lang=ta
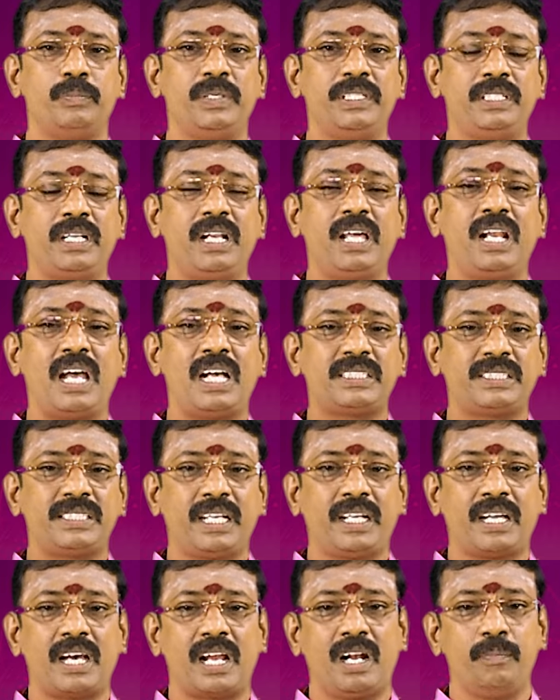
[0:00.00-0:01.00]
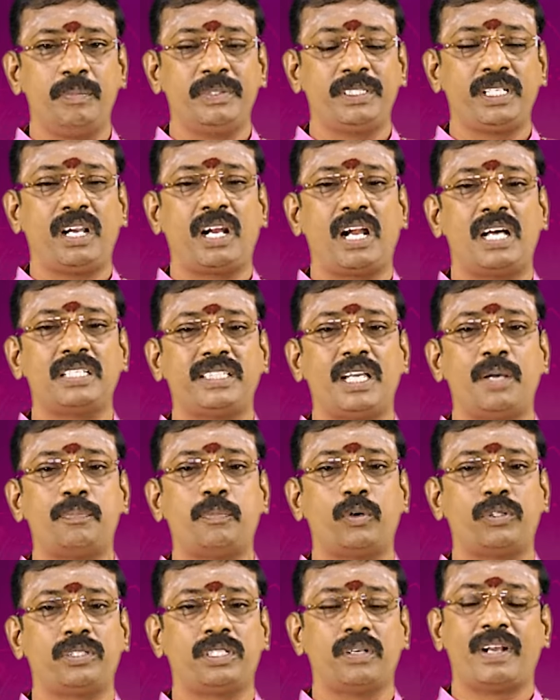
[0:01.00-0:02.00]
மிதுன ராசிக்காரர்கள் மிதுன ராசியை
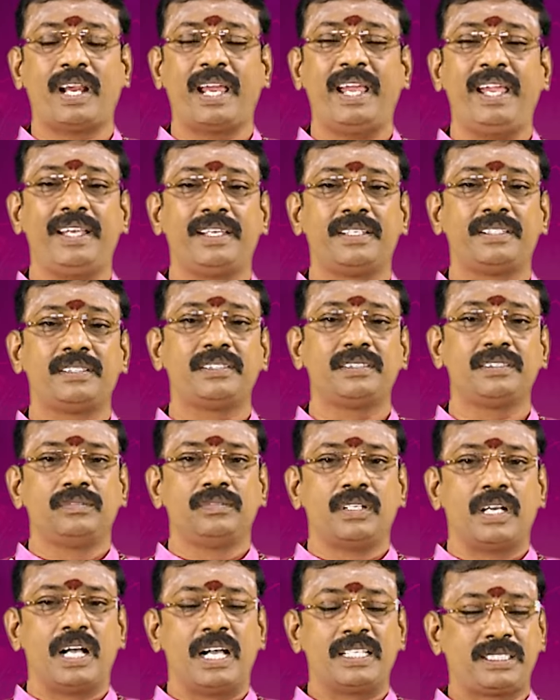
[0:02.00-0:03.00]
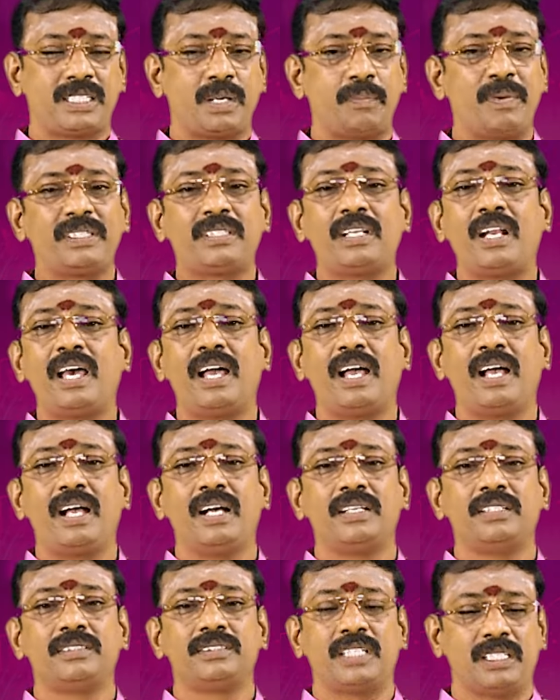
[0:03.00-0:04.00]
பொறுத்தவரை அஷ்டமத்தில்
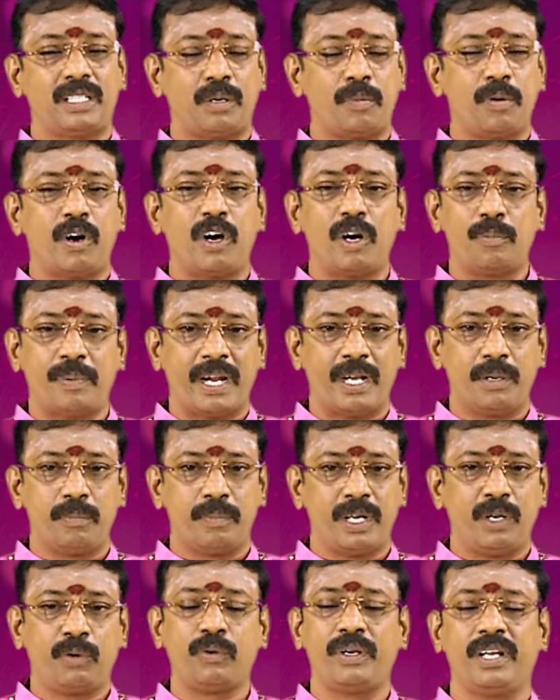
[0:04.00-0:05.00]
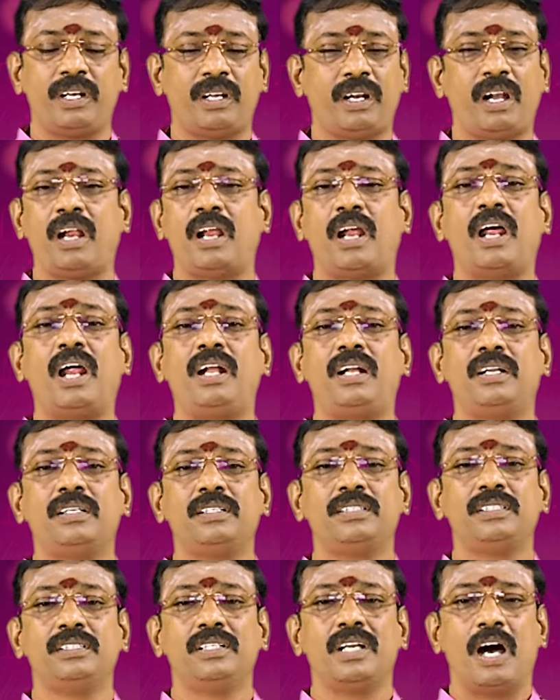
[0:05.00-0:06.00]
சந்திரபகவான் பயணம் பண்ணக்கூடிய நாள்
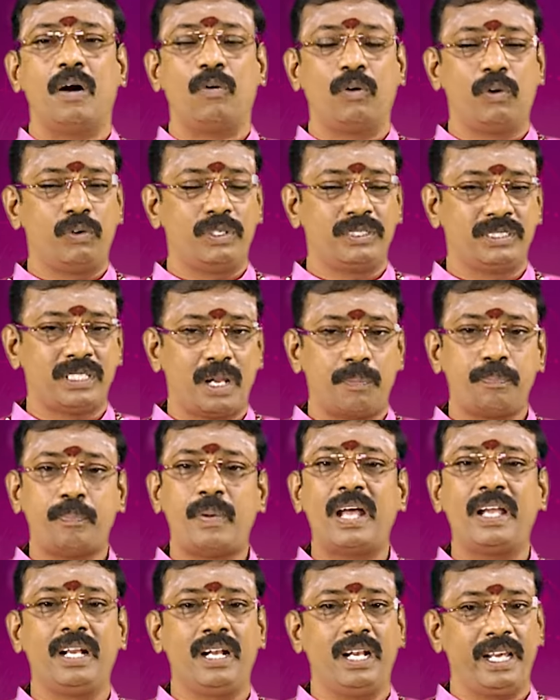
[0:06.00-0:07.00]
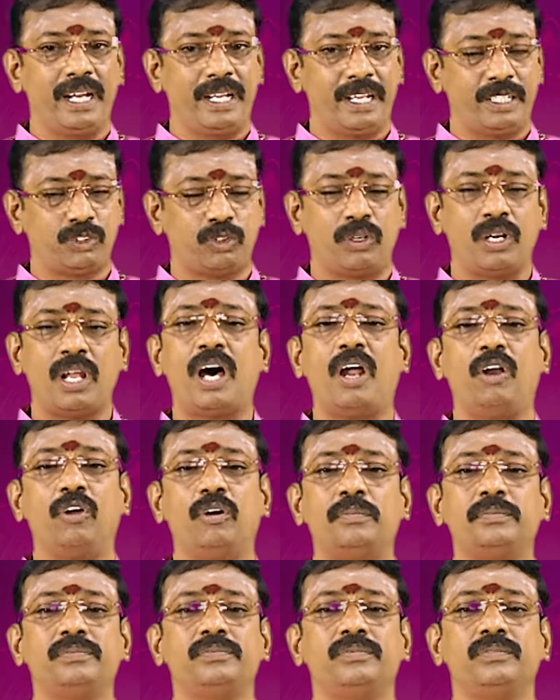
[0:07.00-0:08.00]
அவ்வளோ ஒரு சிறப்பாக இல்லை என்று
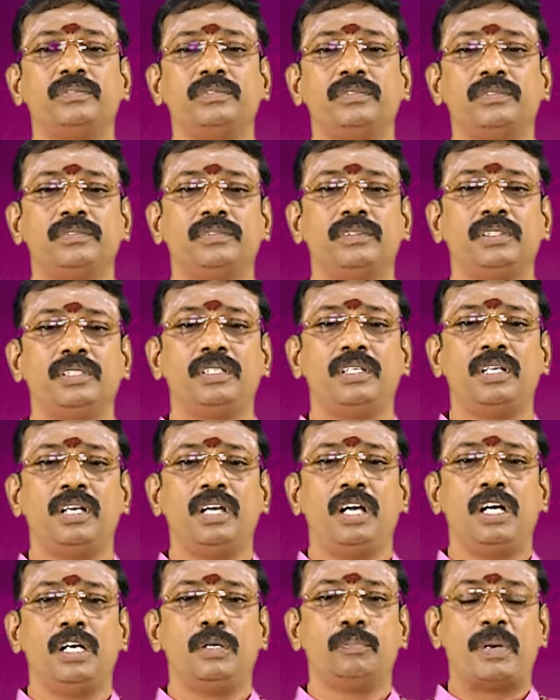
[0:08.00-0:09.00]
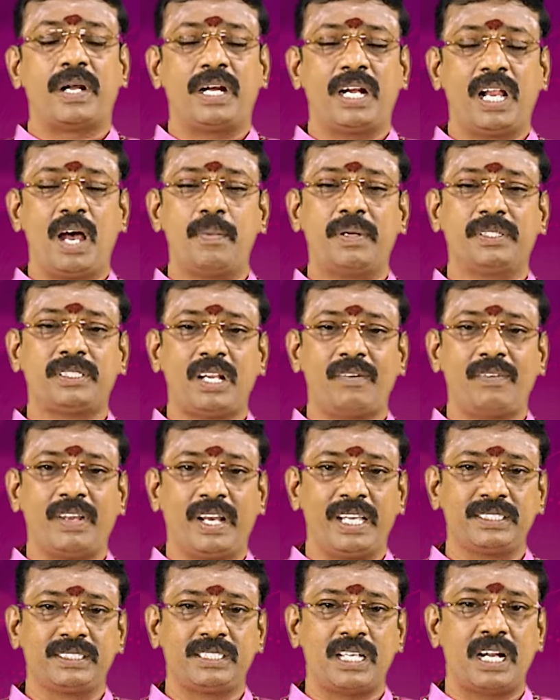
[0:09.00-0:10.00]
சொன்னாலும் பன்னெண்டாம் இடத்துல
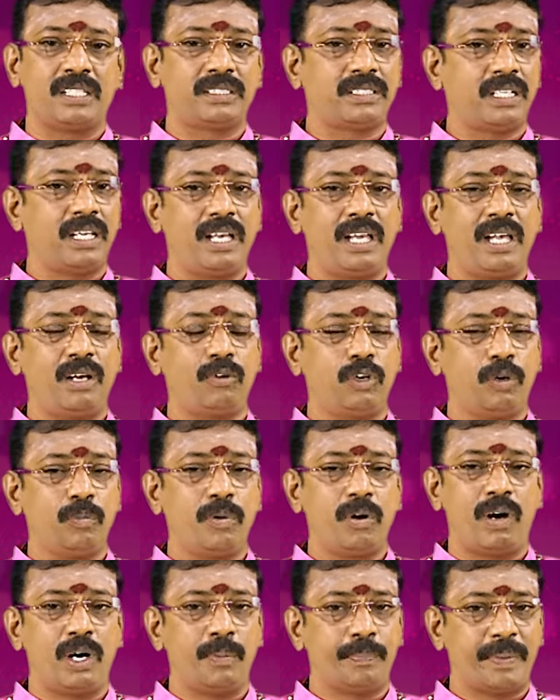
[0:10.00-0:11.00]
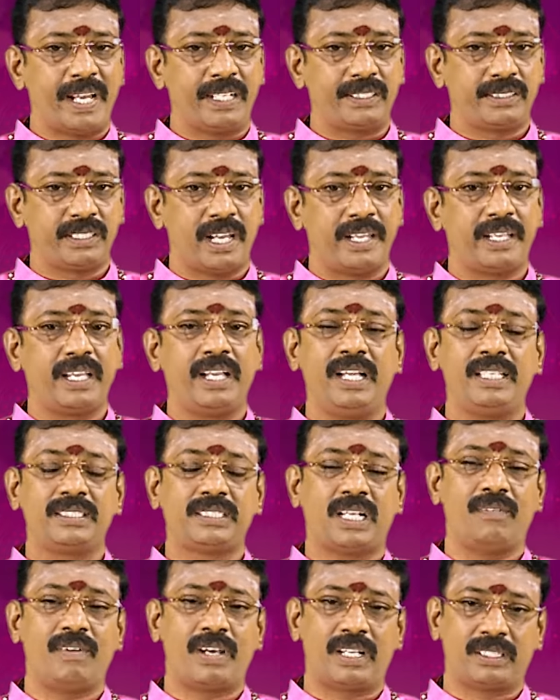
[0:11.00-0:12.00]
விரயஸ்தானத்தில் குரு பகவான் பயிற்சியாகி
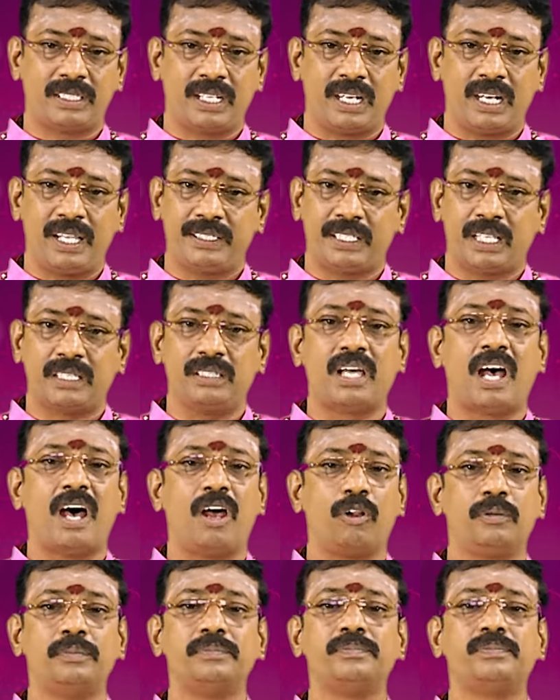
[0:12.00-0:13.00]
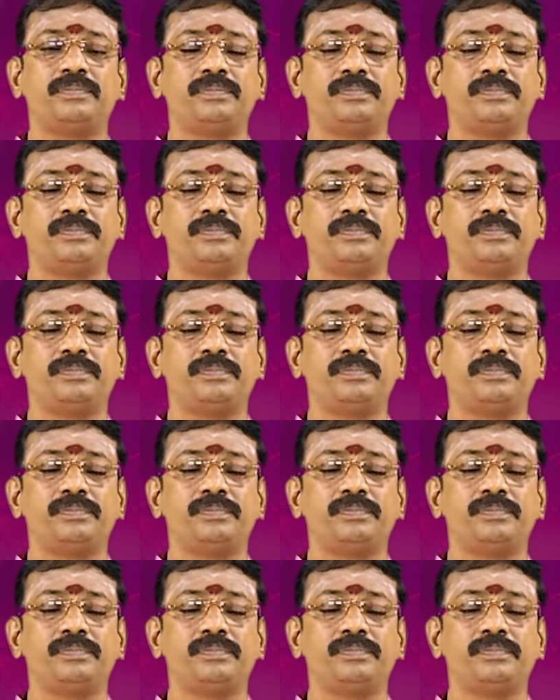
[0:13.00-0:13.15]
சில வருத்தங்களை தந்தாலும்